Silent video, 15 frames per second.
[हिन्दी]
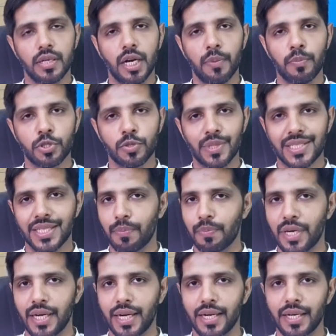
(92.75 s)
आप उसमें से
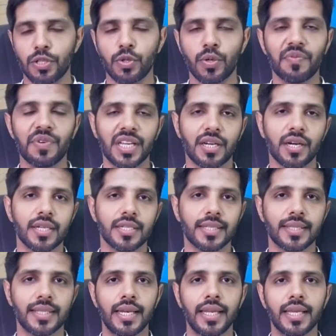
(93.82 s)
अपना डाटा जो हमें निकाल
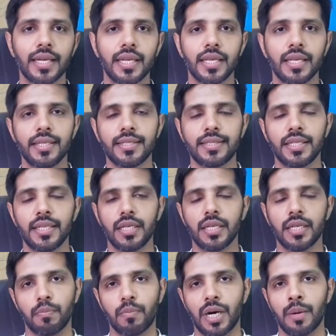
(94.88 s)
सकते हैं लेकिन इसी
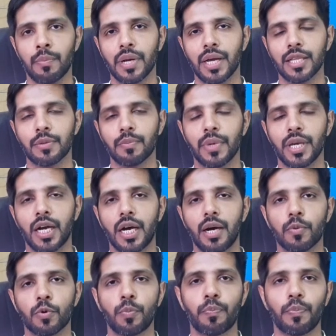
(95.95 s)
मामला में
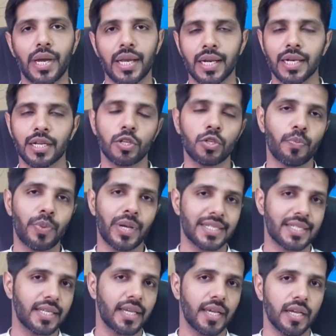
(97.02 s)
आपको पैनल के जो
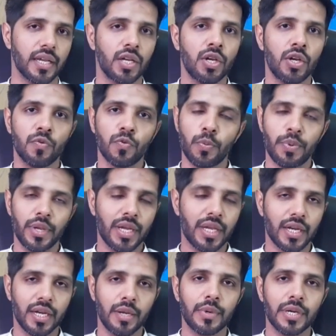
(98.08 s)
पैसे हैं वो पे
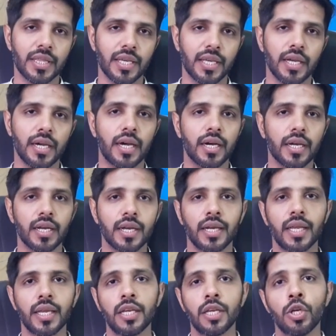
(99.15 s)
करने पड़ते हैं अगर
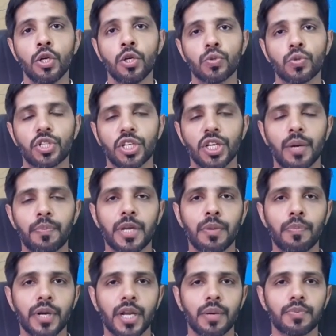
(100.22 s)
नहीं तो
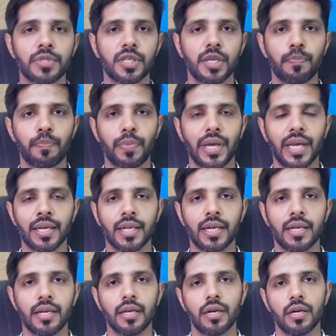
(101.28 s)
शॉपकीपर आपसे
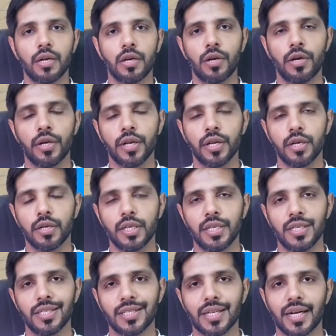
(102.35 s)
पैनल और
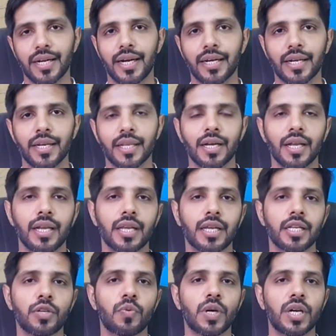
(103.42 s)
इसका डाटा निकालने
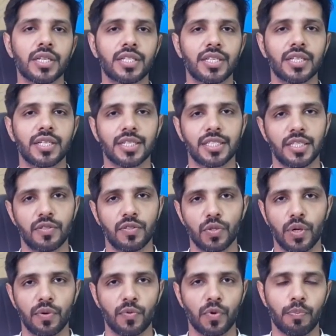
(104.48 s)
के जो वो अच्छी खासी
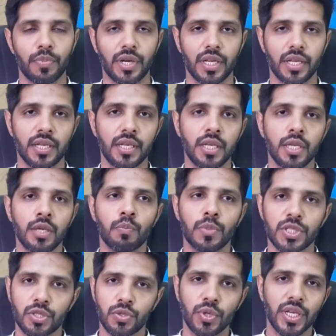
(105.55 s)
जो है वो अपनी
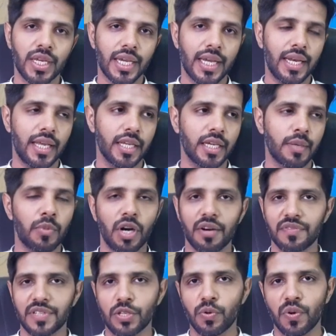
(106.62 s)
मजदूरी कह लें या
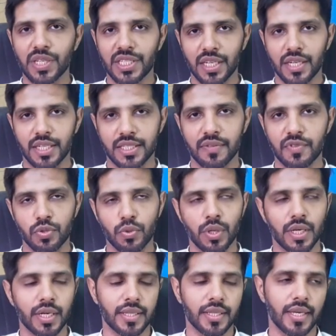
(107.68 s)
मुआवजा जो अच्छा खासा वसूल
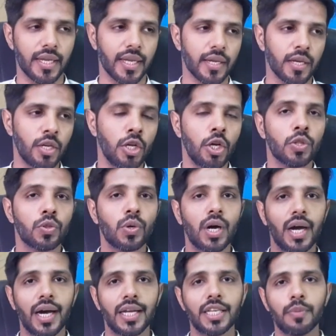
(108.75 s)
करता है तो
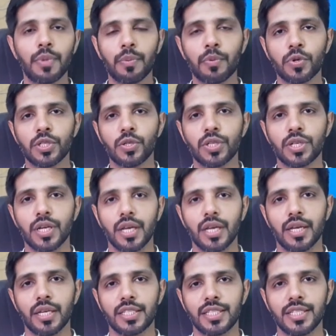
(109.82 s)
आज हम आपको जो
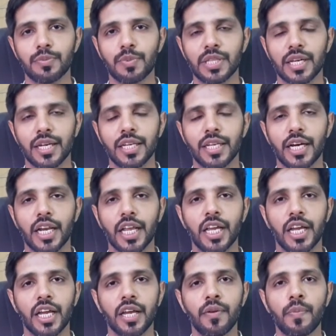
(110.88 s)
चीज़ बताने जा रहे
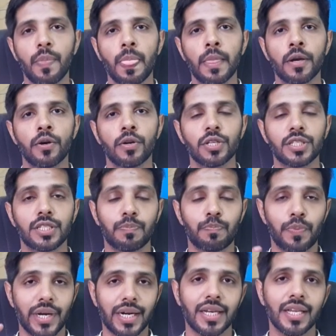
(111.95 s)
हैं और
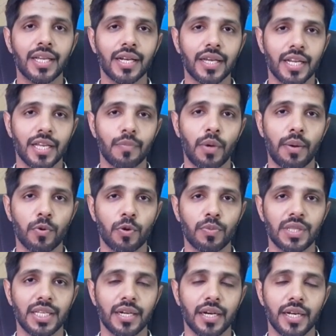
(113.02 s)
प्रैक्टिकल करके मैं आपको
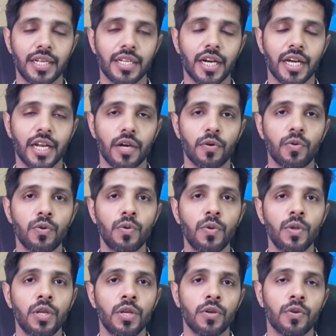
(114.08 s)
दिखाने जा रहा हूँ
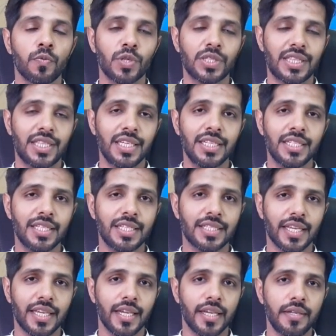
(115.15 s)
वो तीन
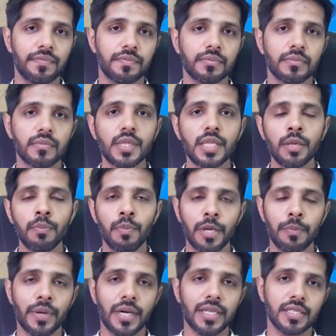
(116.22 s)
चीज़ें हैं
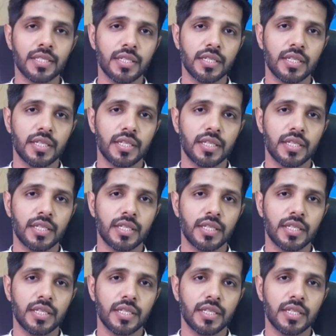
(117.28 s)
मेरे पास